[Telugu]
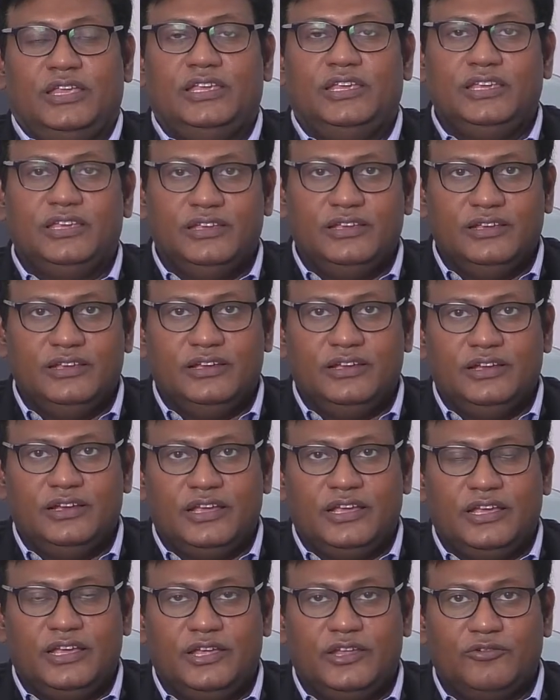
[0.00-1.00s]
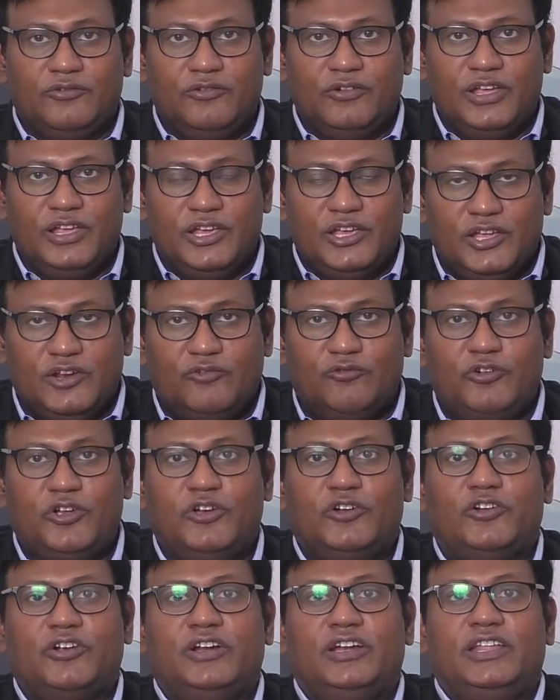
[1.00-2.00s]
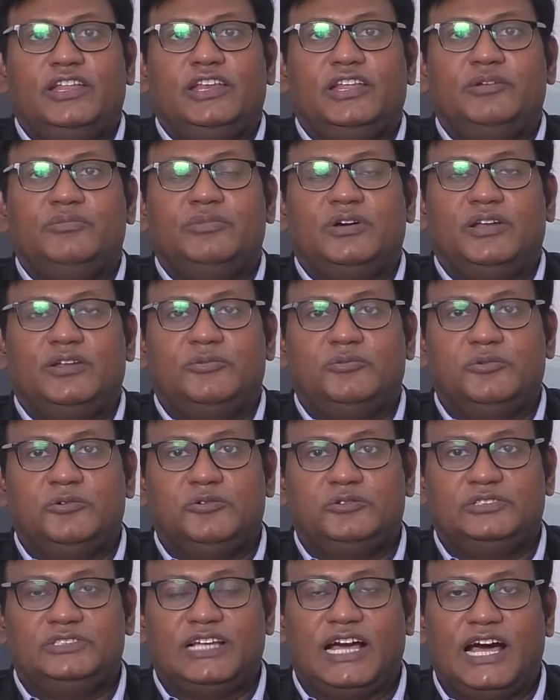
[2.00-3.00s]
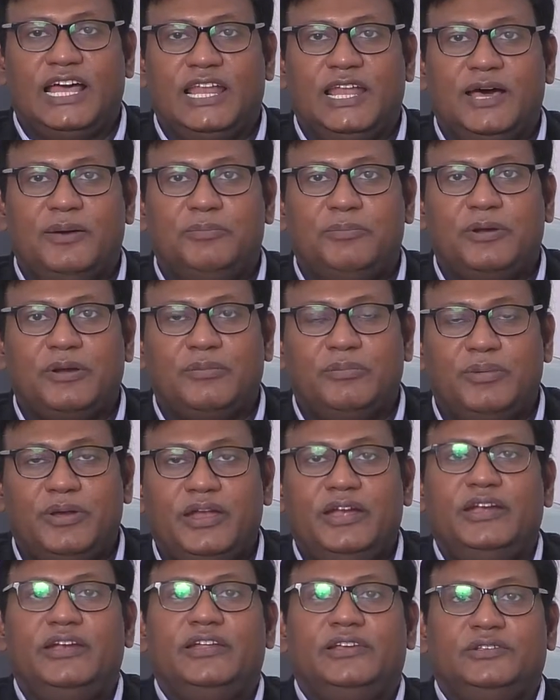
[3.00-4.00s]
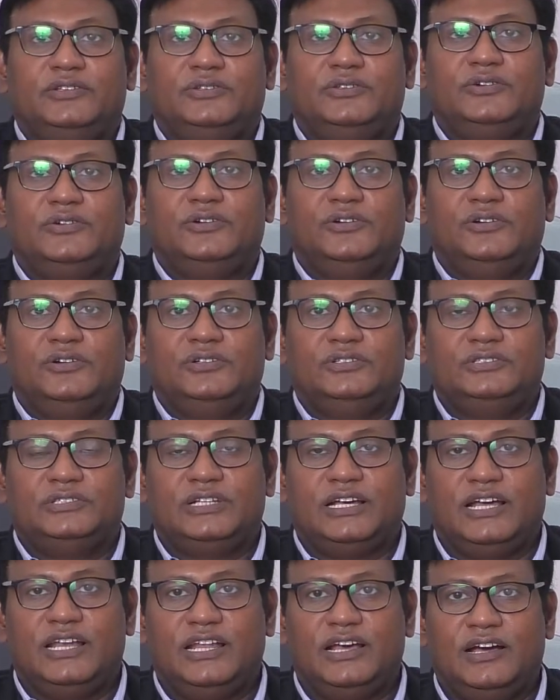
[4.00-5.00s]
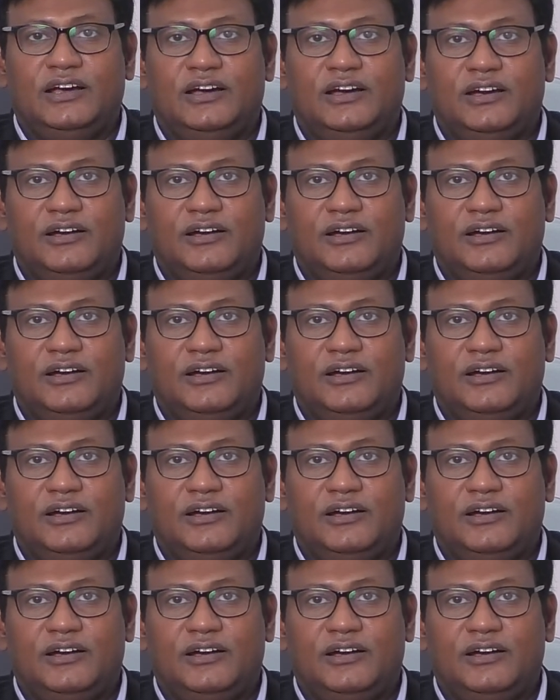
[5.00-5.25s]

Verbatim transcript: ఈ ఇరవై ఇరవై ఒకటిని మనము చాలా ప్రిపేర్డ్నెస్తో చాలా